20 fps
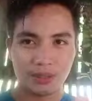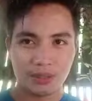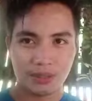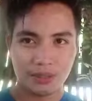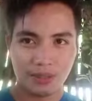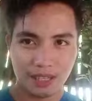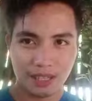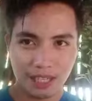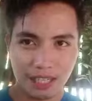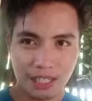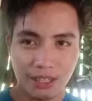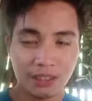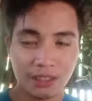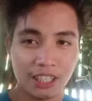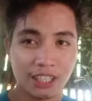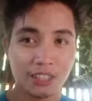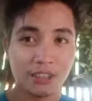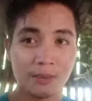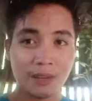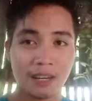So,
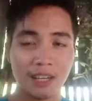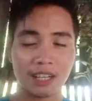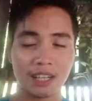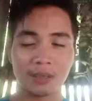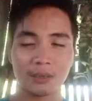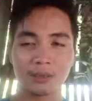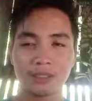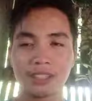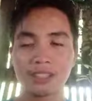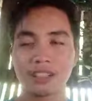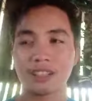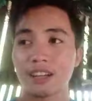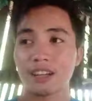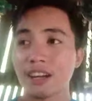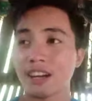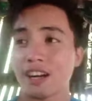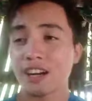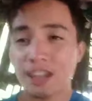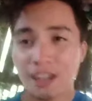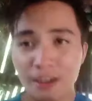ayun nga no mga karoder,
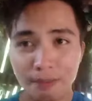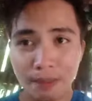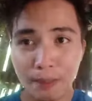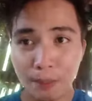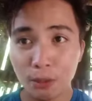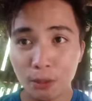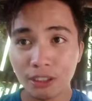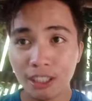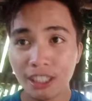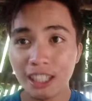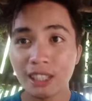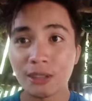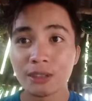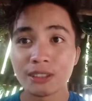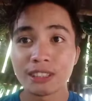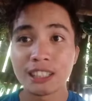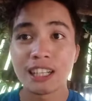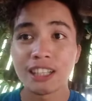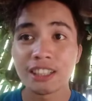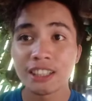uh, papunta na
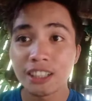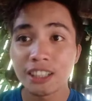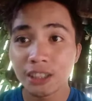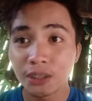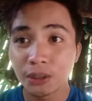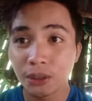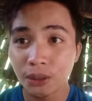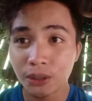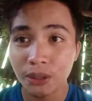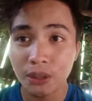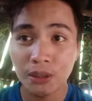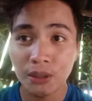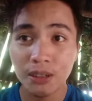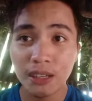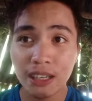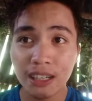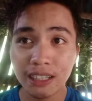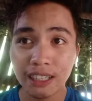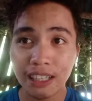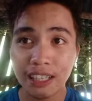daw sila dito
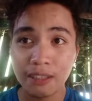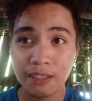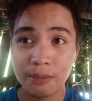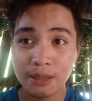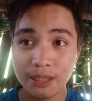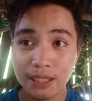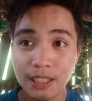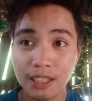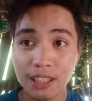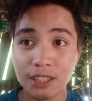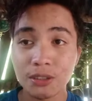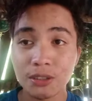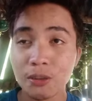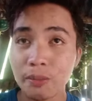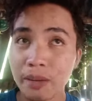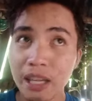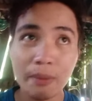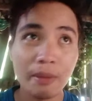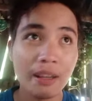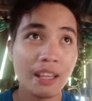yung aking bisita.
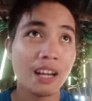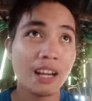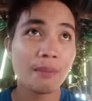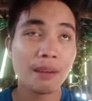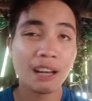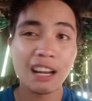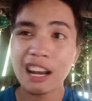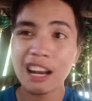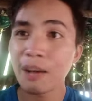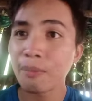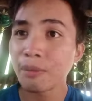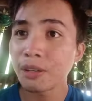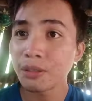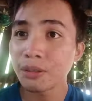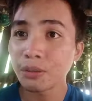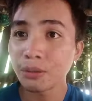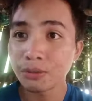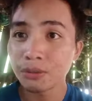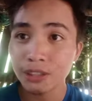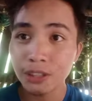So, maya-maya
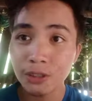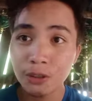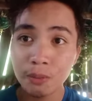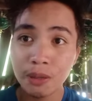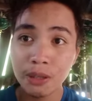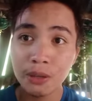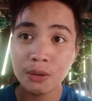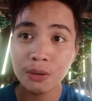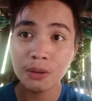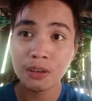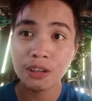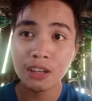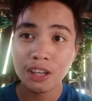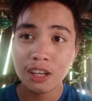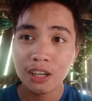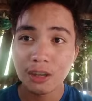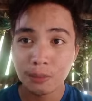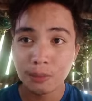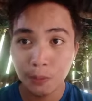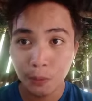malalaman nyo kung sino ba yung
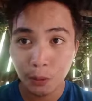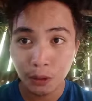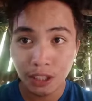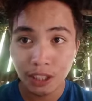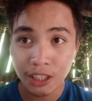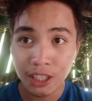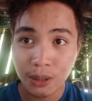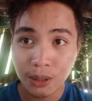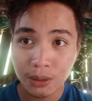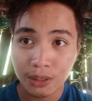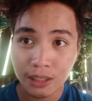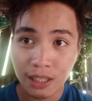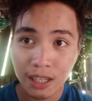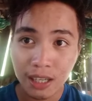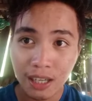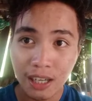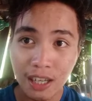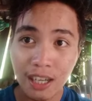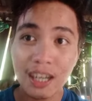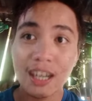pupunta dito
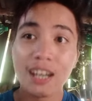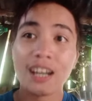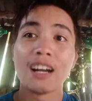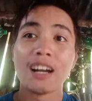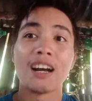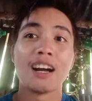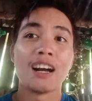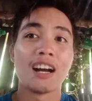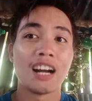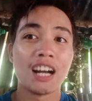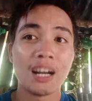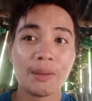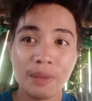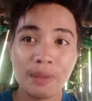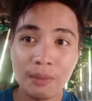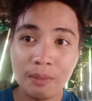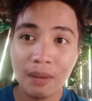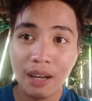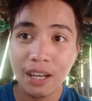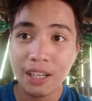sa
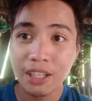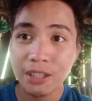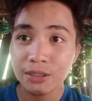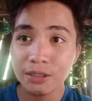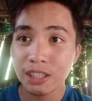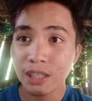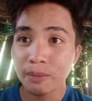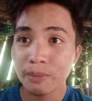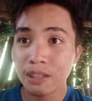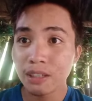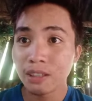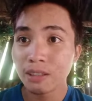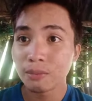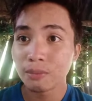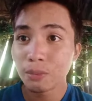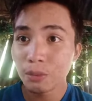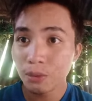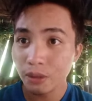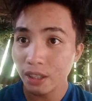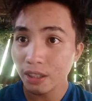aming bahay, dito sa
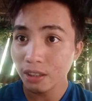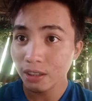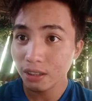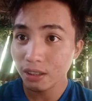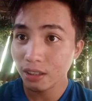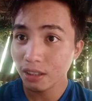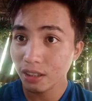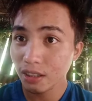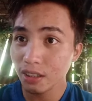aming bukid.